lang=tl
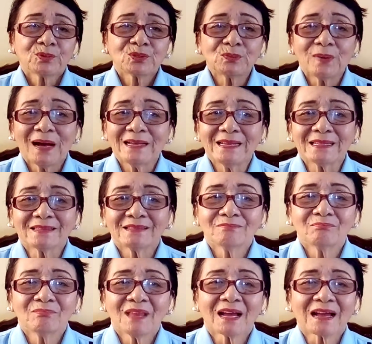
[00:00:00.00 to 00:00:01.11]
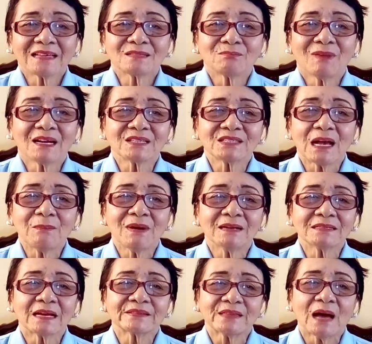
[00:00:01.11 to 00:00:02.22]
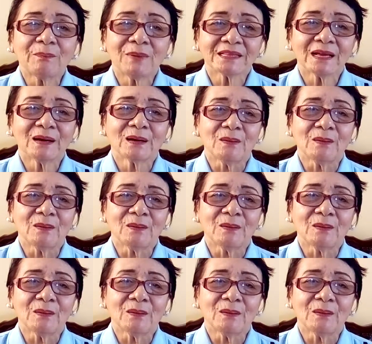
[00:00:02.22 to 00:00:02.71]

Subalit, nagkas magkasamang nagtapatan